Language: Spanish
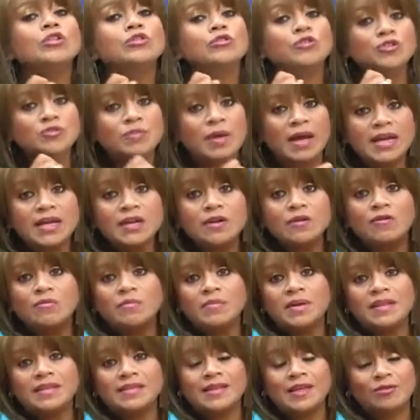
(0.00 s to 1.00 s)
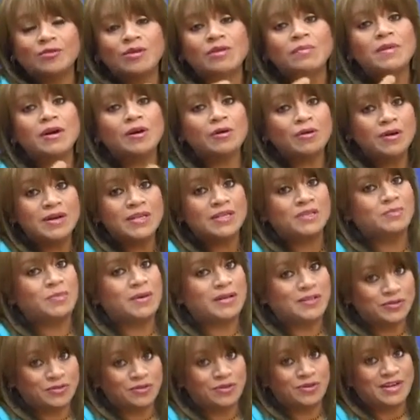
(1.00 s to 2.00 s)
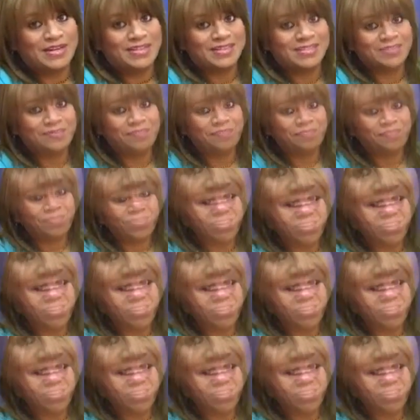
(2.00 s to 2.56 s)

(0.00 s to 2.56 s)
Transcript: nos va a ir convirtiendo en mejores personas.